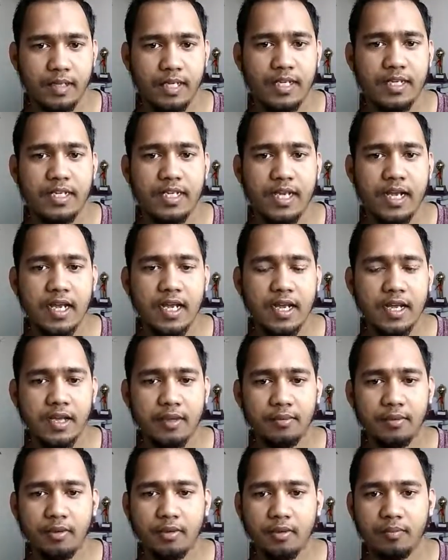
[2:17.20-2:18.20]
ইন্ডিয়া
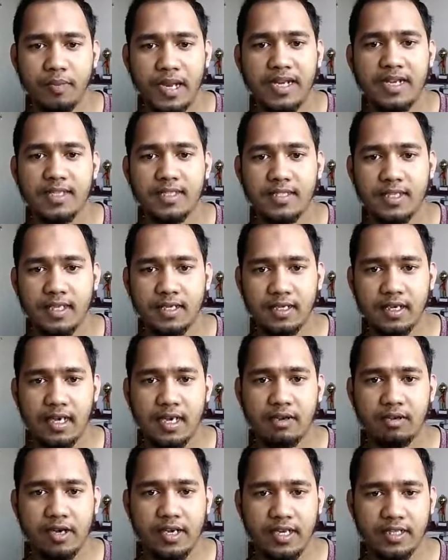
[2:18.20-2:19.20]
এবং পাকিস্তান এই
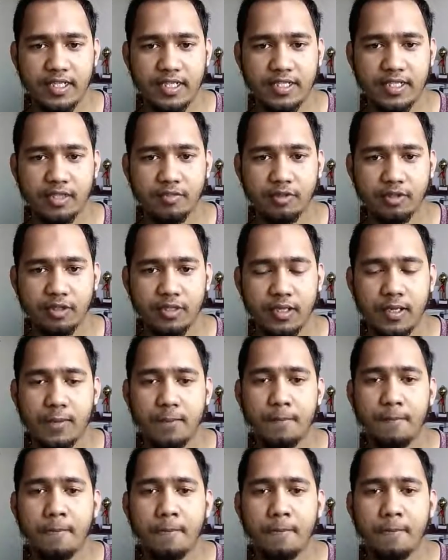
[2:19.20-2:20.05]
কয়টা দেশের মধ্যে